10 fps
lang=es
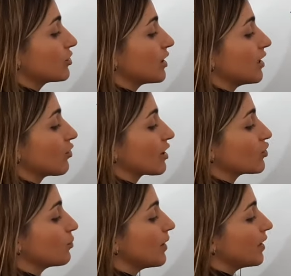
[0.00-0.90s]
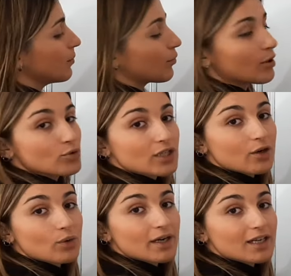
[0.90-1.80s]
Teniendo K sub B podemos
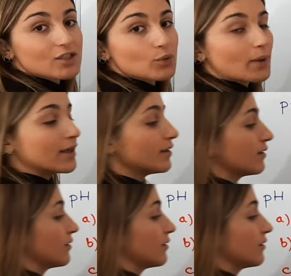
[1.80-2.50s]
calcular K sub A.